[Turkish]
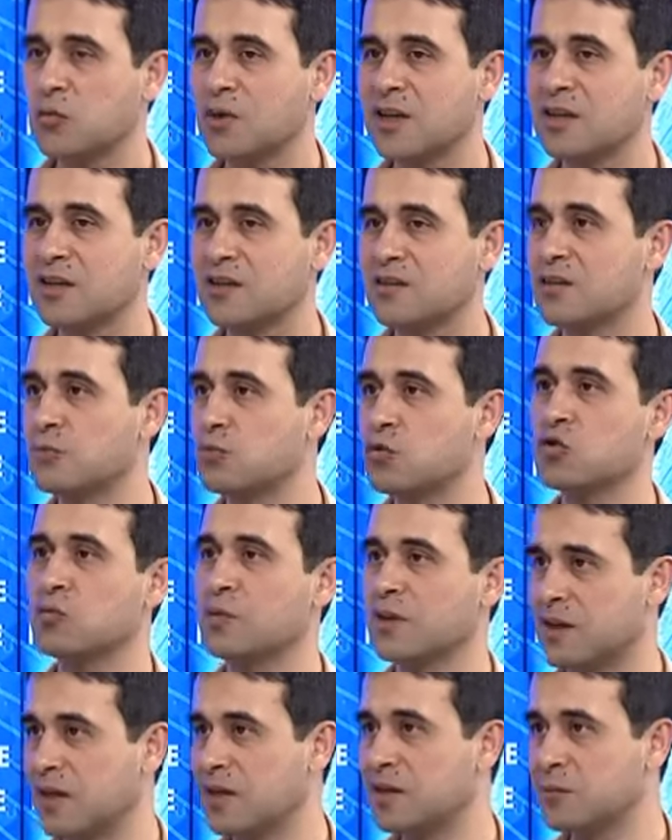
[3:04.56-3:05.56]
Yani normalde
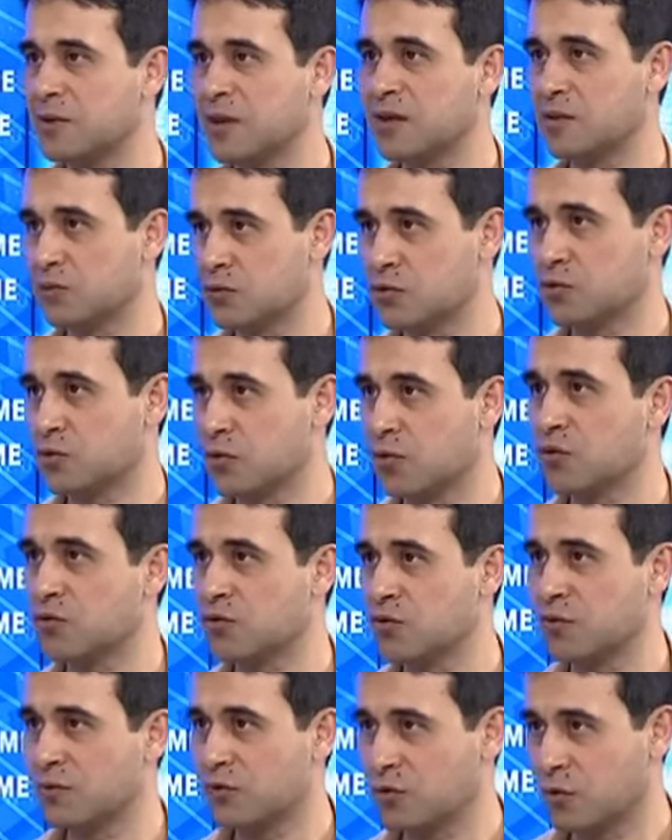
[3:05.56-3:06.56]
aslında Müslüman alimler de
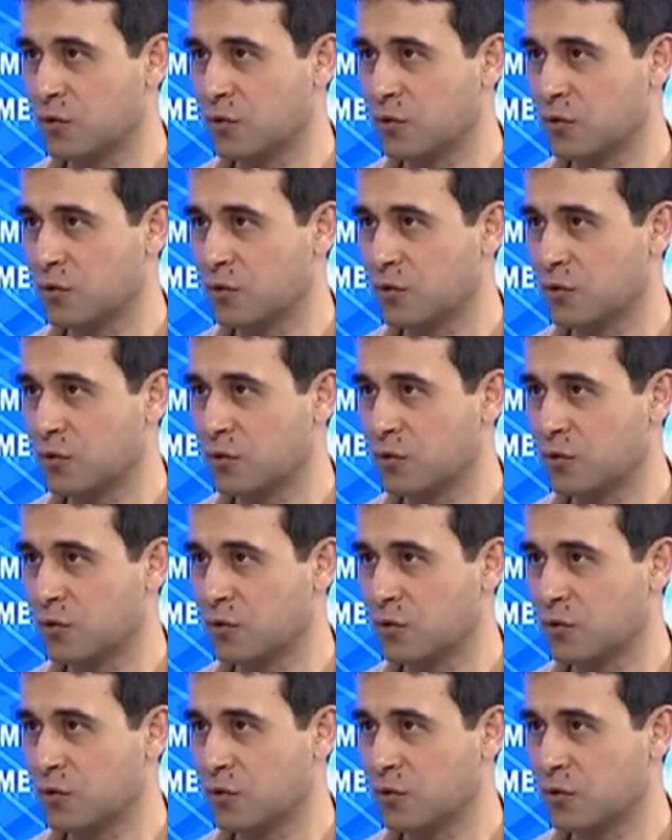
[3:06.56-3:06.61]
birçok